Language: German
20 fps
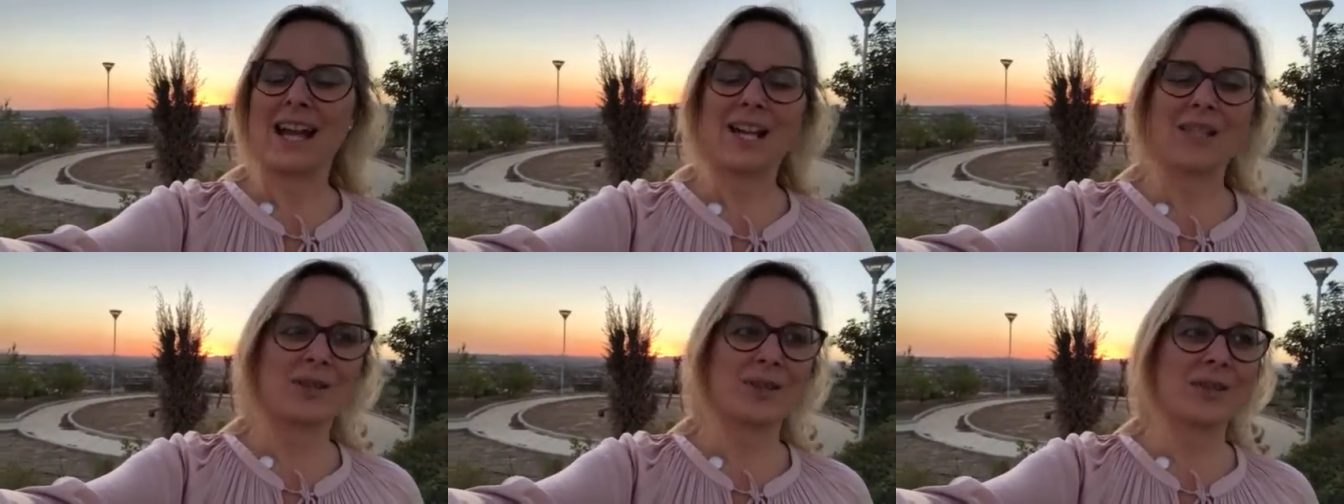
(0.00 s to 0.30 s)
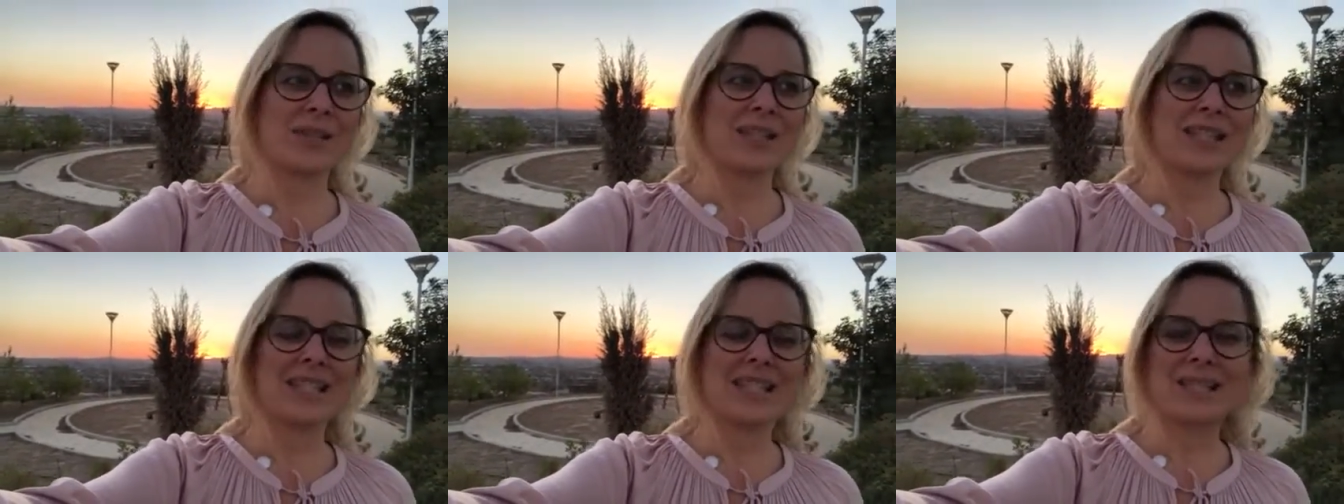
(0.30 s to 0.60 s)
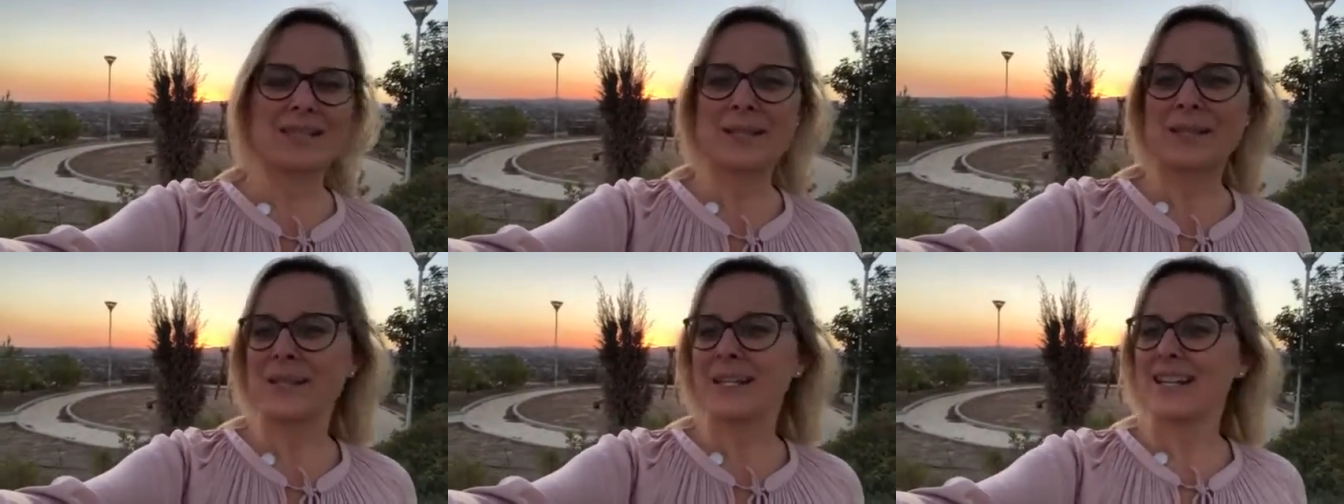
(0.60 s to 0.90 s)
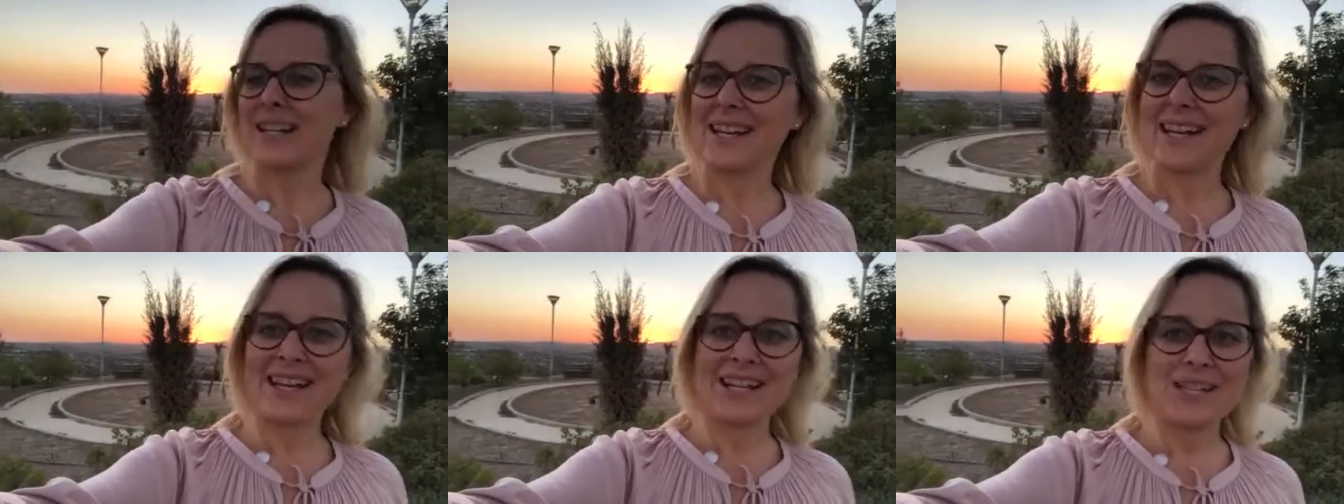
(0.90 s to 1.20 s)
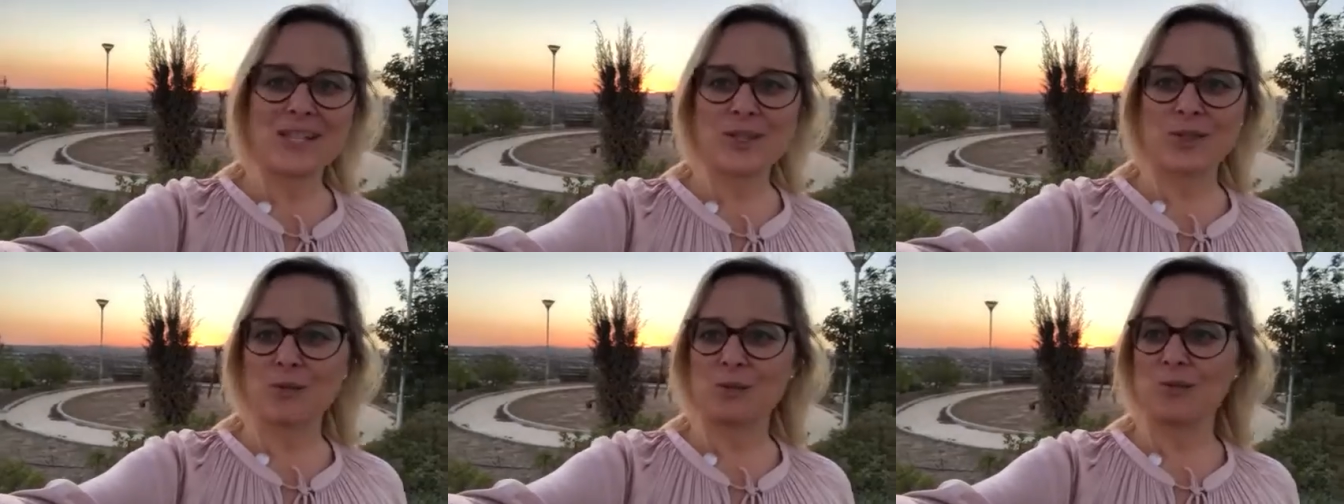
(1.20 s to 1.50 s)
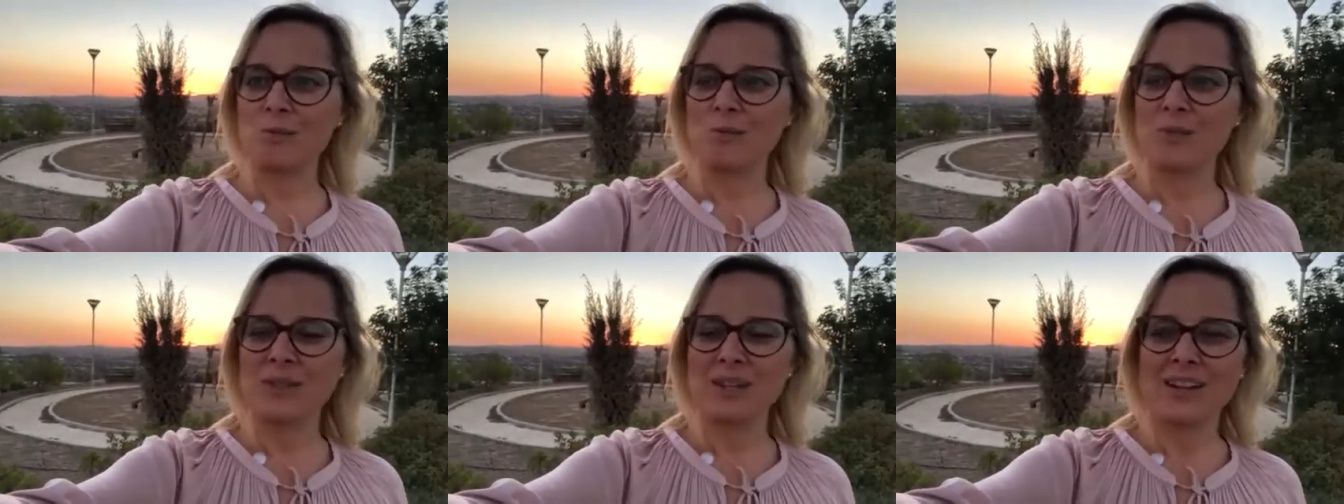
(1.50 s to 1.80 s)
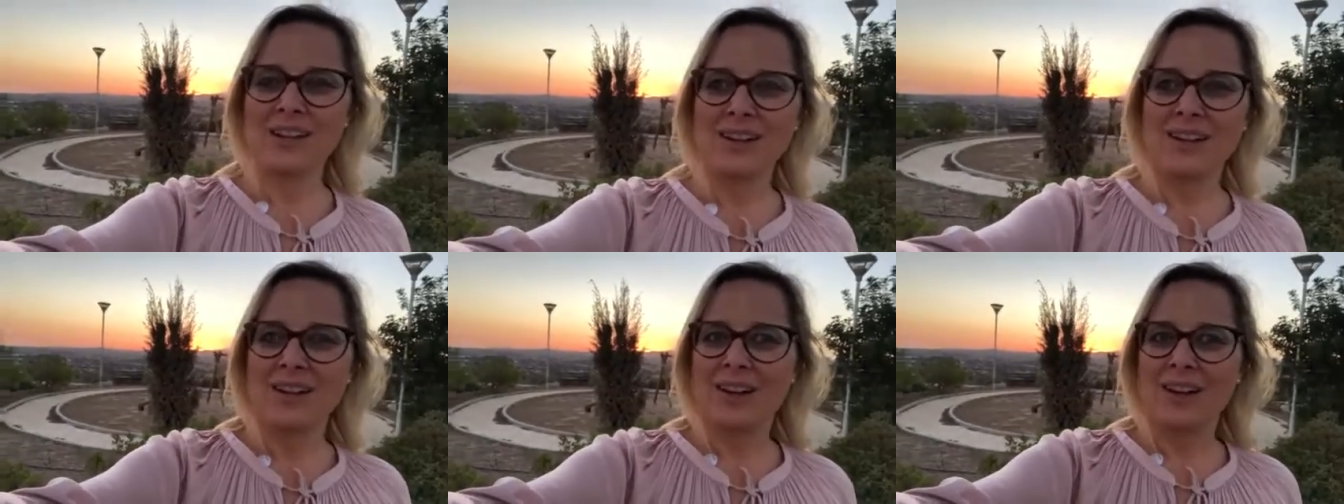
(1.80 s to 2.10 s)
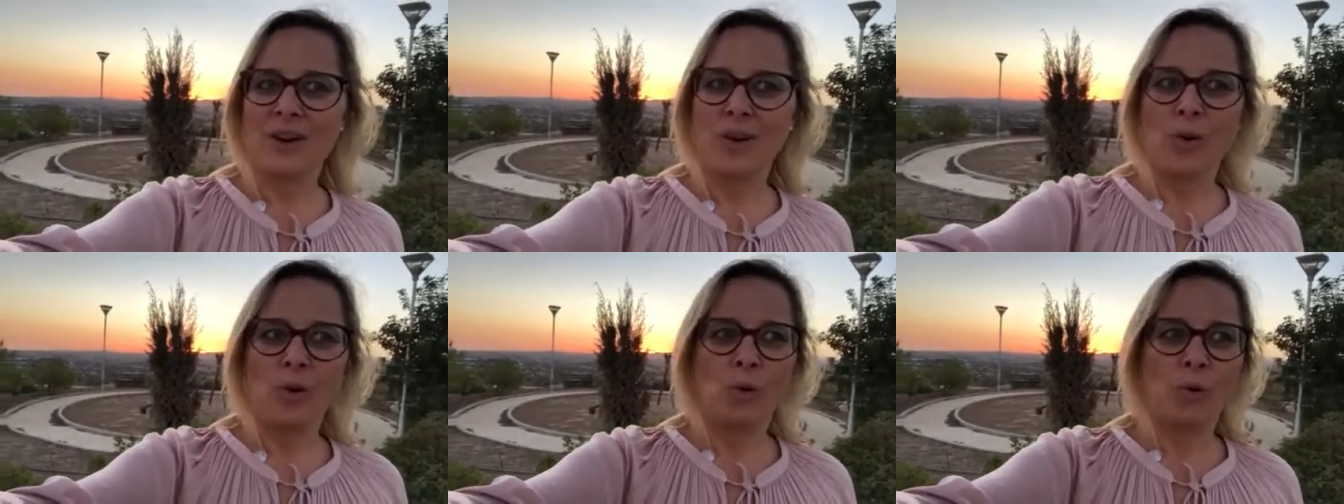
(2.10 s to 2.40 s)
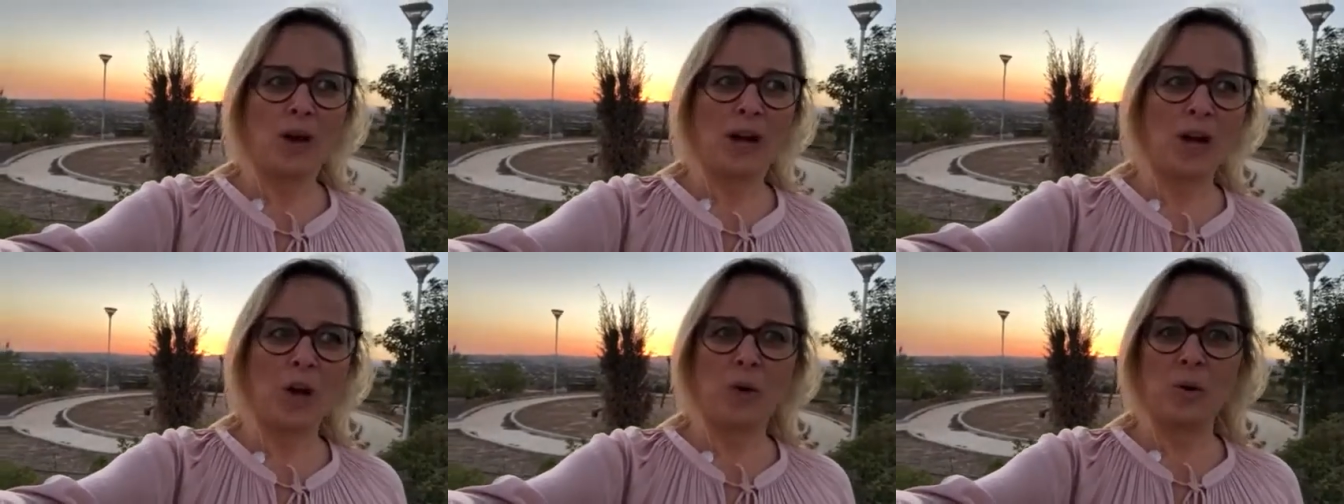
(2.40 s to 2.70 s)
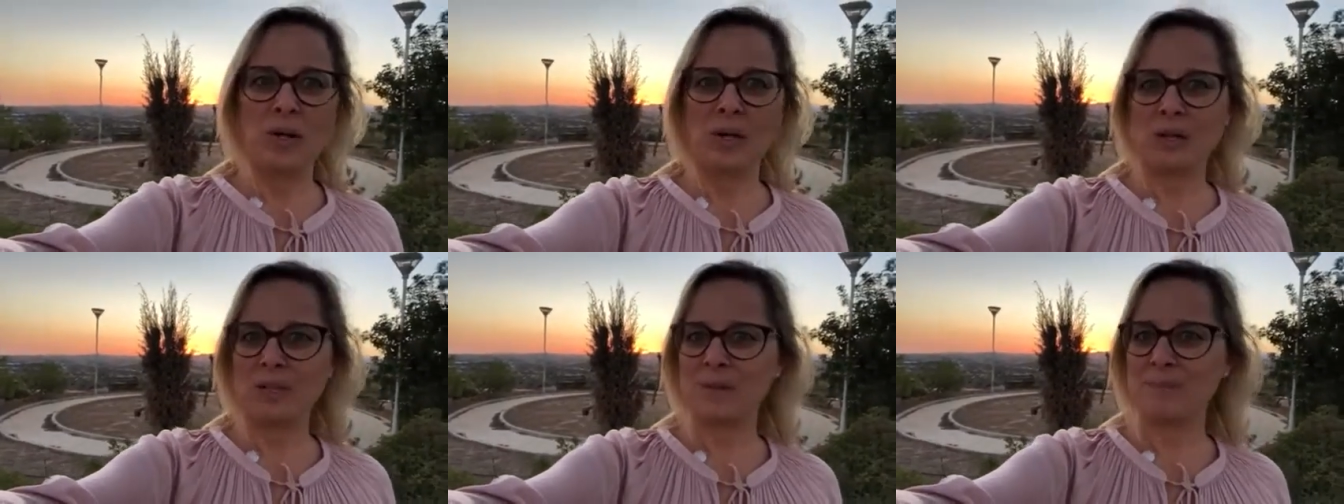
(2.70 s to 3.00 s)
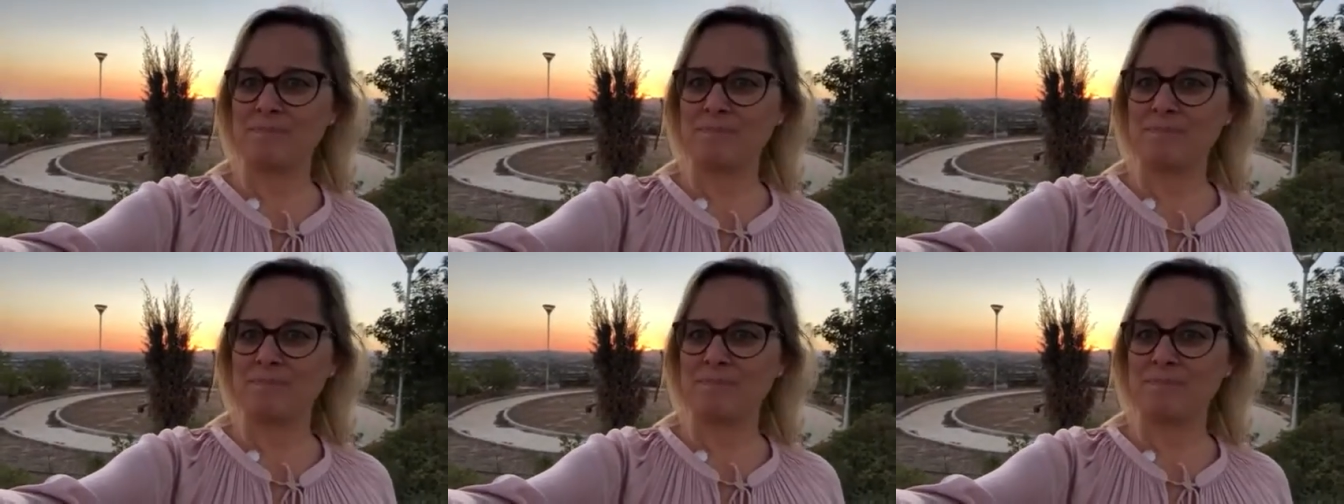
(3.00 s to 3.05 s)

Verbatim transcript: Also es ist echt so ein, wow,